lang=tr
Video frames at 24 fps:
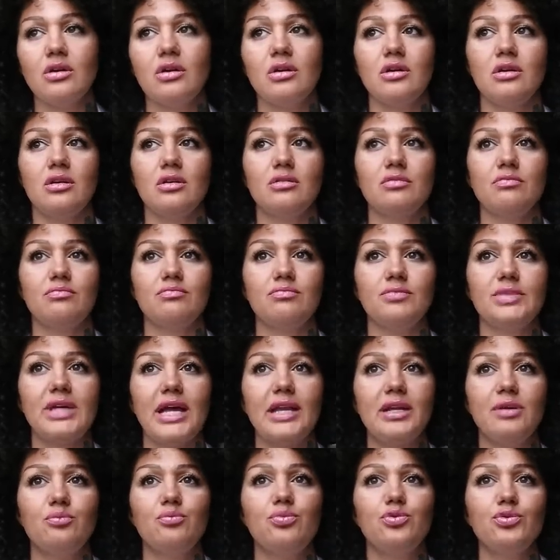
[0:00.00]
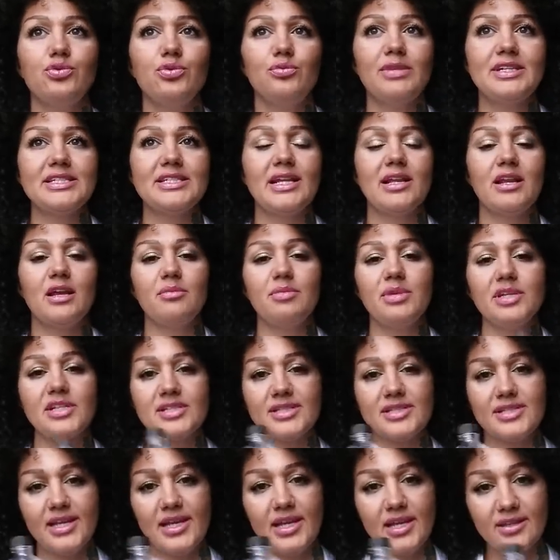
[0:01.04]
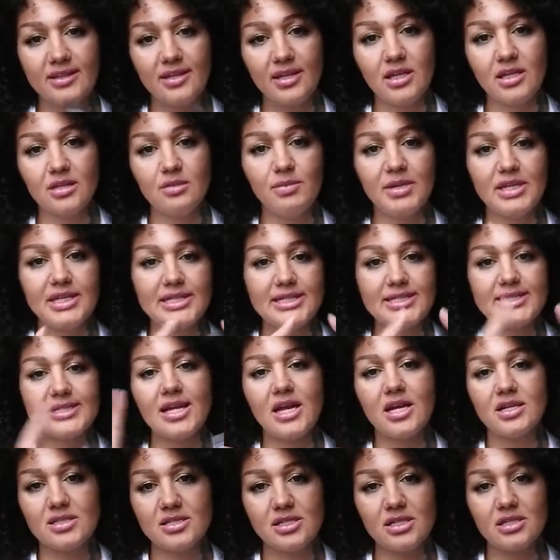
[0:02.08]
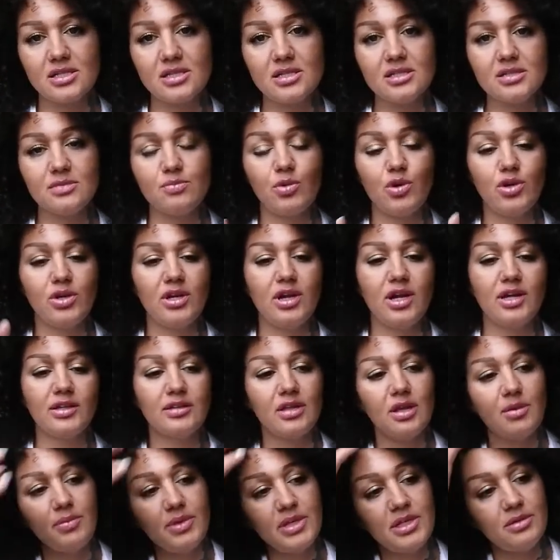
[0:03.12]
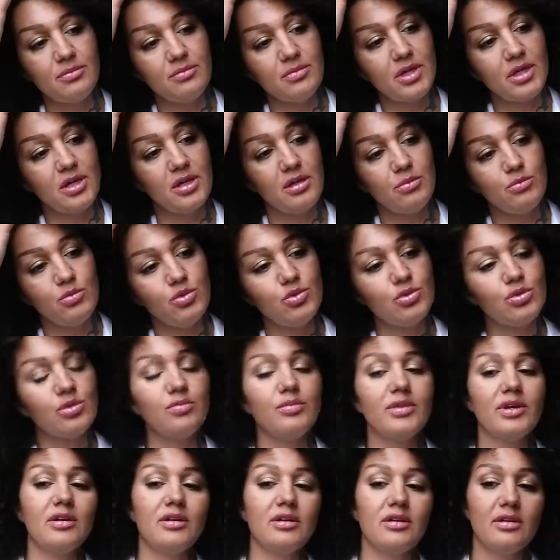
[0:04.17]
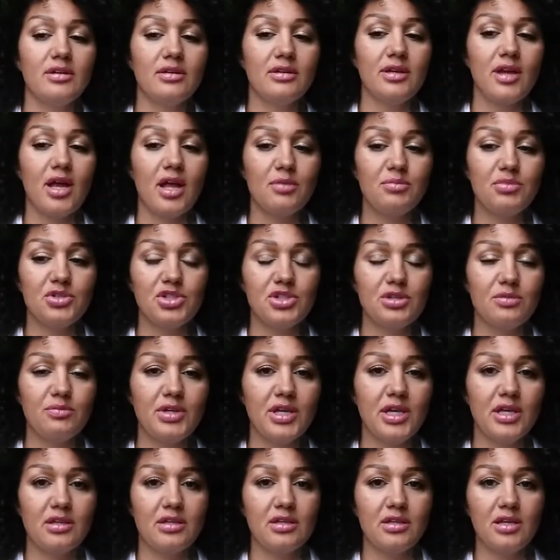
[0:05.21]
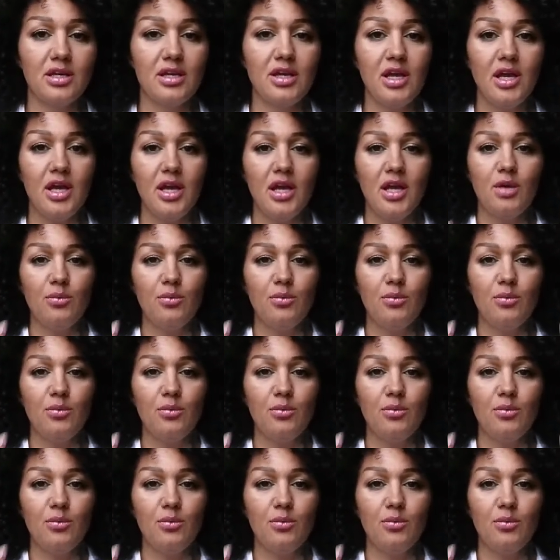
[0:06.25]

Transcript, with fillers: E, yani bunu mesela birisine hediye etmek isterseniz böyle hatta benim e, müdürüme gelmişti bir hediye.